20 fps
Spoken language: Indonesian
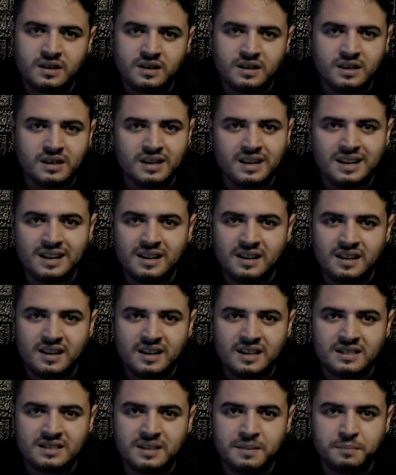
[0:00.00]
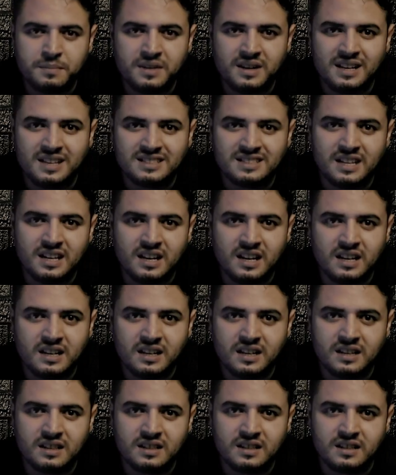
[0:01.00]
dengan rasa penasaran
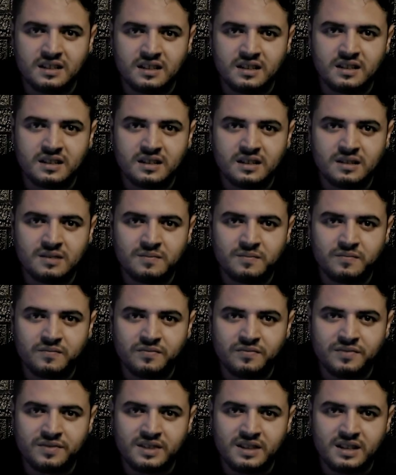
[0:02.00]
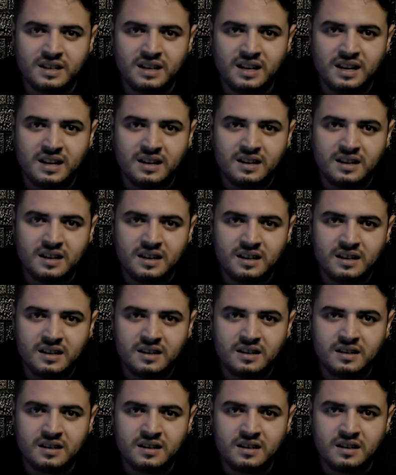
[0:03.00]
yang tinggi karena
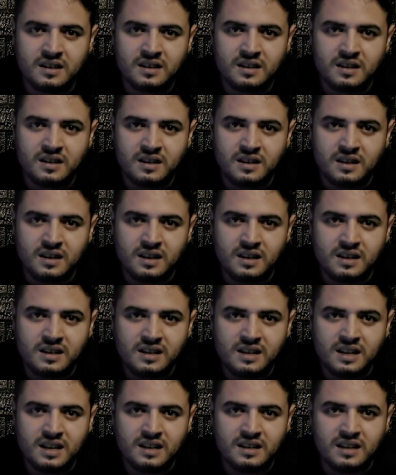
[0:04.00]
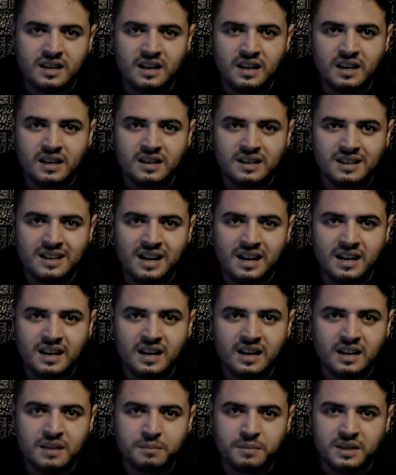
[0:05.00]
ini adalah
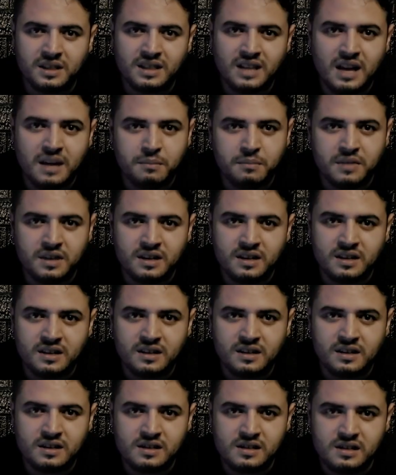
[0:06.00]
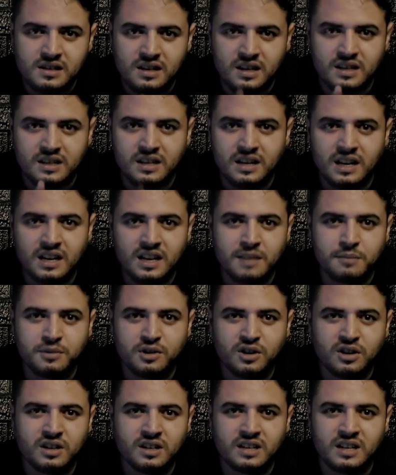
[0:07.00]
kegagalan pertama yang
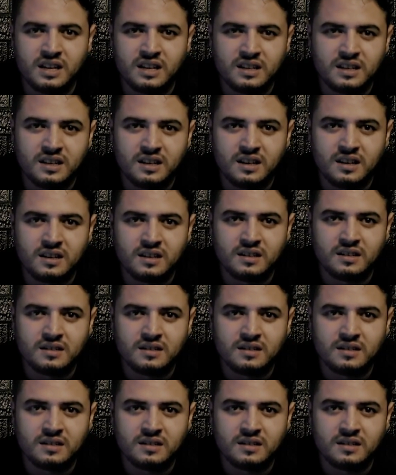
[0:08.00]
dialami oleh Dakir.